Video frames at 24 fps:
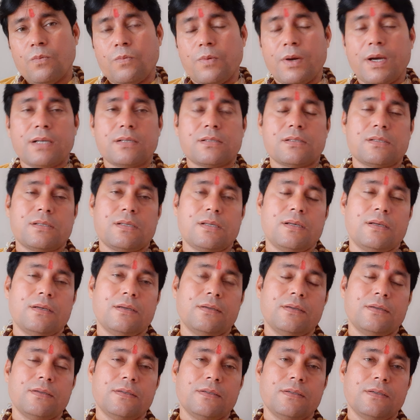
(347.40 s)
वर्ष
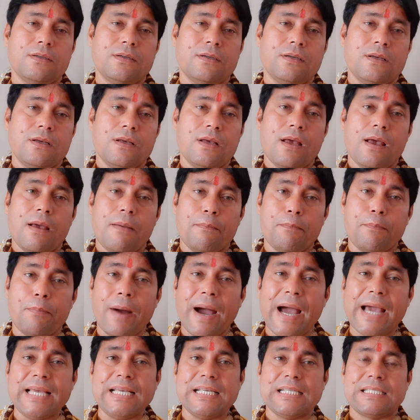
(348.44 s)

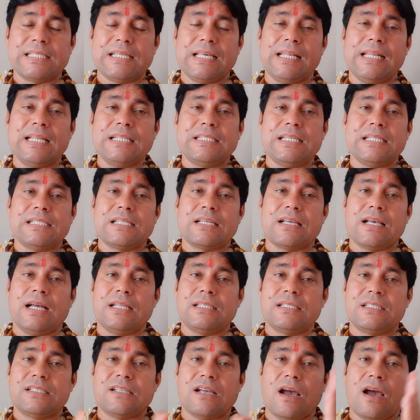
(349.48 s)
बाईस यानी जिसका
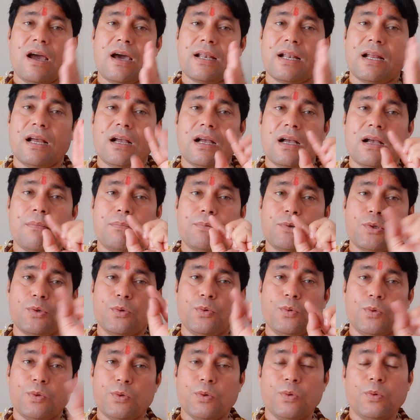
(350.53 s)
चार अंक टू
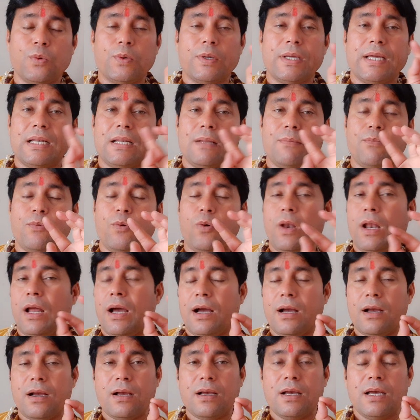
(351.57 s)
टू यानी मूल
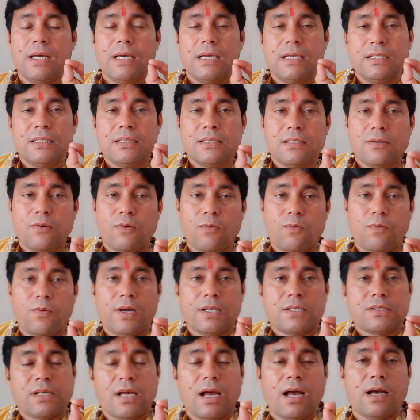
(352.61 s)
अंक
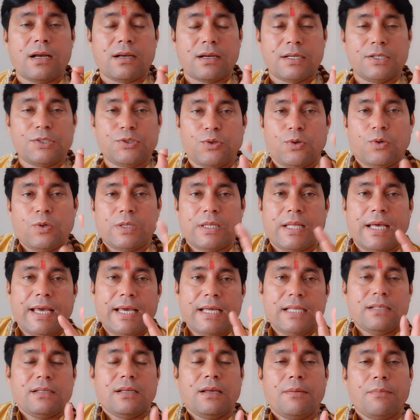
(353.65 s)
वर्षांक जो होता
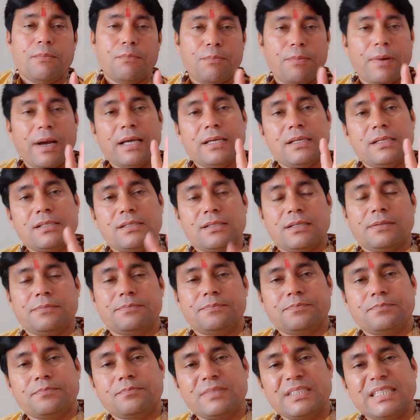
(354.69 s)
है बाईस
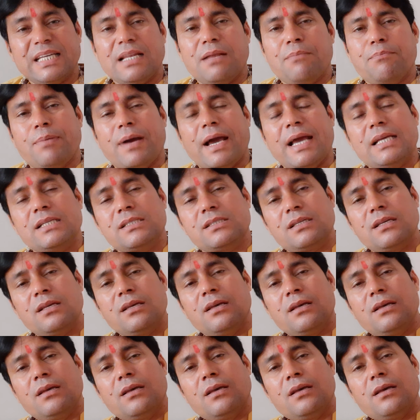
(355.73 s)
यानी बाईस
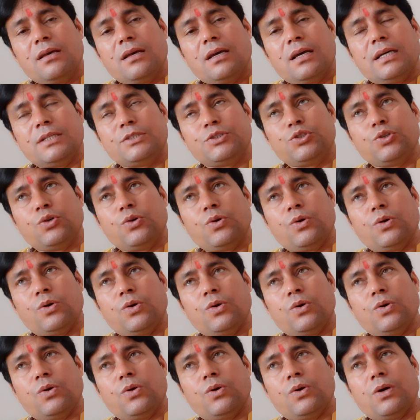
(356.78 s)
जो
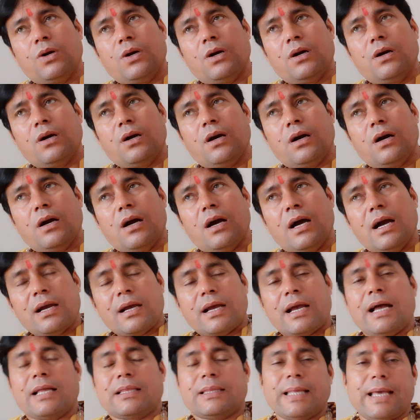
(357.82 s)

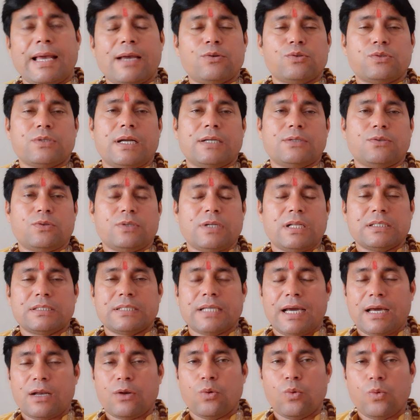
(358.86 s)
अंक आता है उसका टोटल
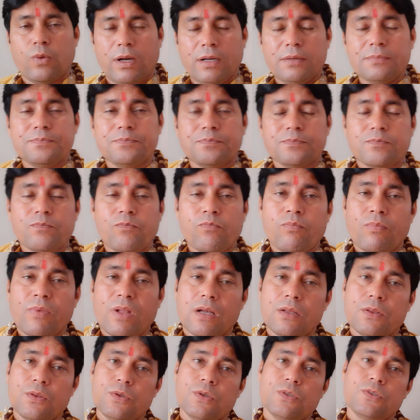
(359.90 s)
चार हुआ
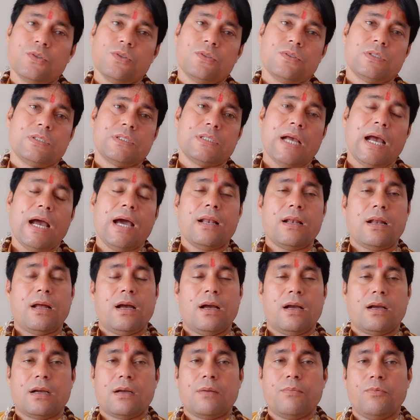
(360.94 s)
तो जो चार
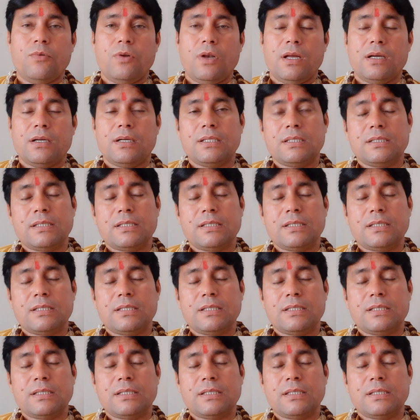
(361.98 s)
अंक मूल अंक